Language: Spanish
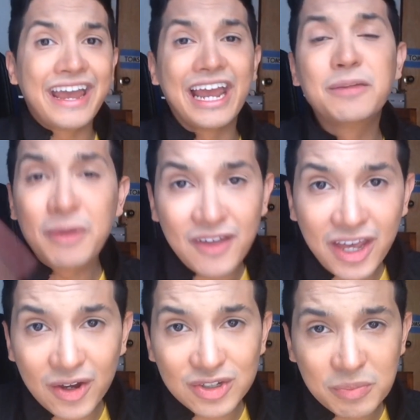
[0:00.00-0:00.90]
El
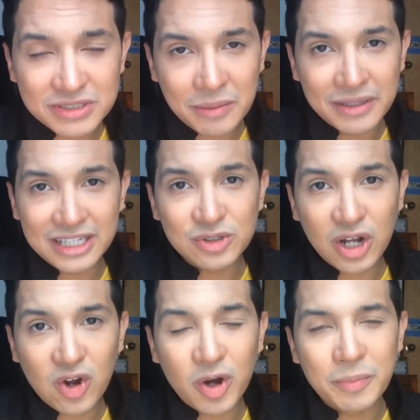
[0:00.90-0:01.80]
video supuestamente es
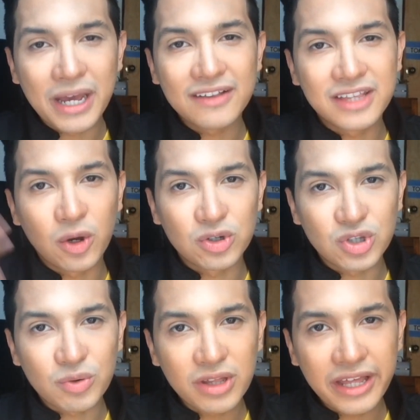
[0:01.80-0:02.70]
una copia de
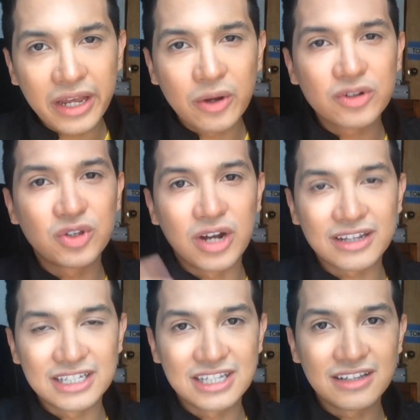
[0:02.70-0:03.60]
otro video de un
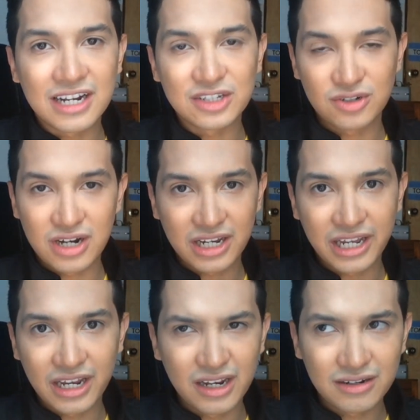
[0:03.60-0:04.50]
artista internacional
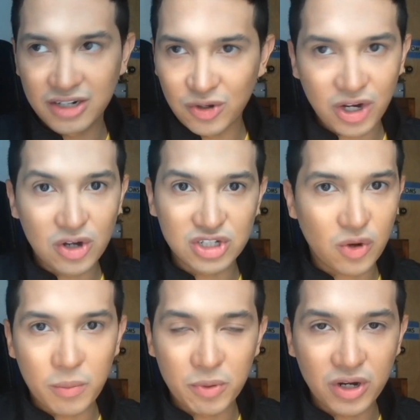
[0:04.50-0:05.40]
que creo que lo
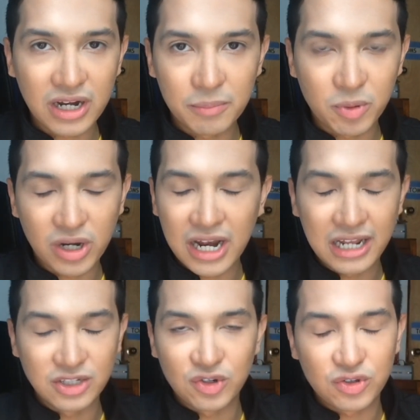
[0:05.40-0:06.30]
sacó por el, por el
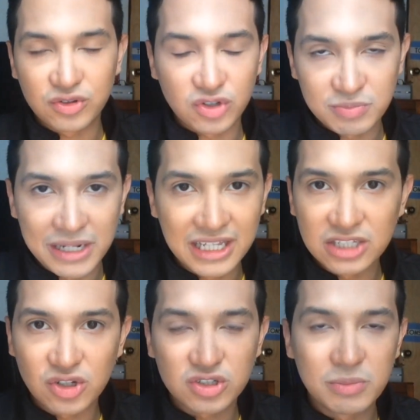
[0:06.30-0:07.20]
año
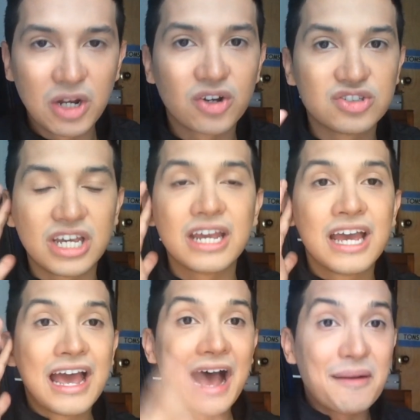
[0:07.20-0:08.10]
2010 o 2011.
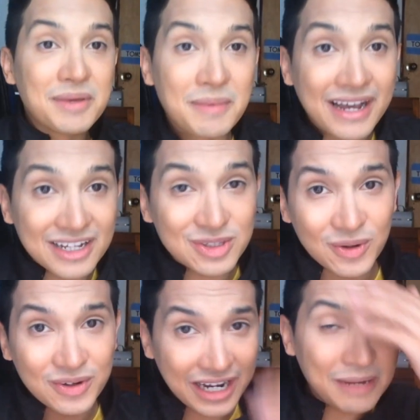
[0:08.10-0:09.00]
A mí me
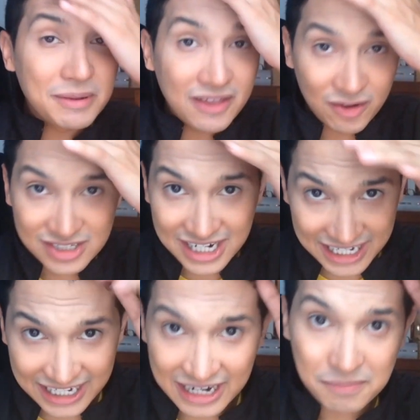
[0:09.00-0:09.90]
encantó el video de
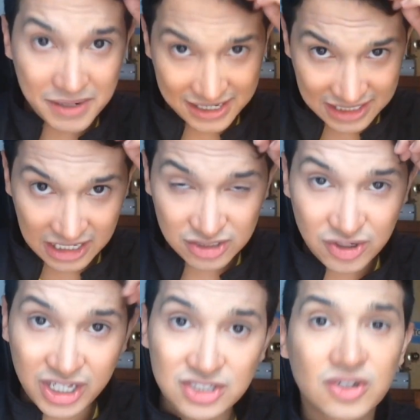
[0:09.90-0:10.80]
Shakira, para serles
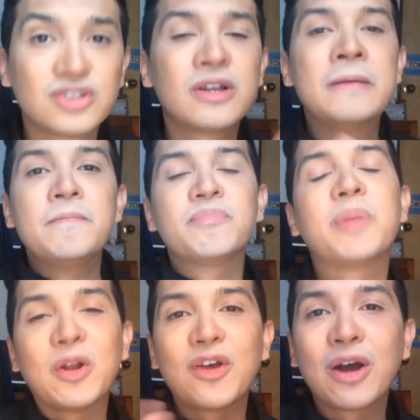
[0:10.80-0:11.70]
honestos,
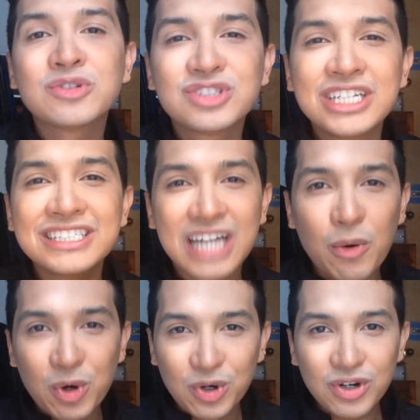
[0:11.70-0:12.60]
pero deja un
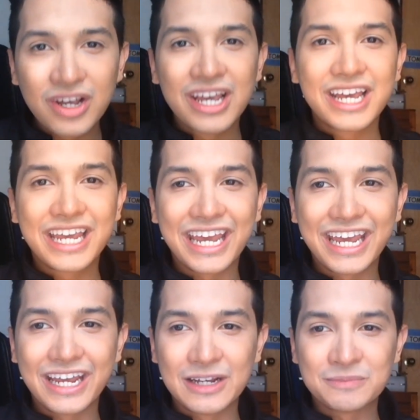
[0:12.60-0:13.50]
sinsabor
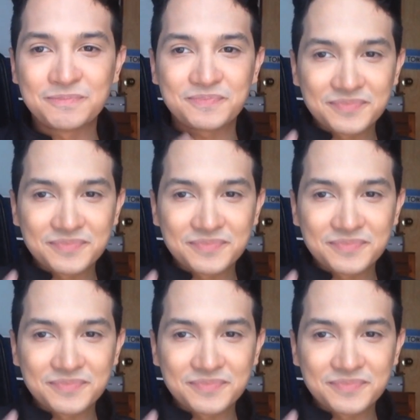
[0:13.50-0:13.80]
que,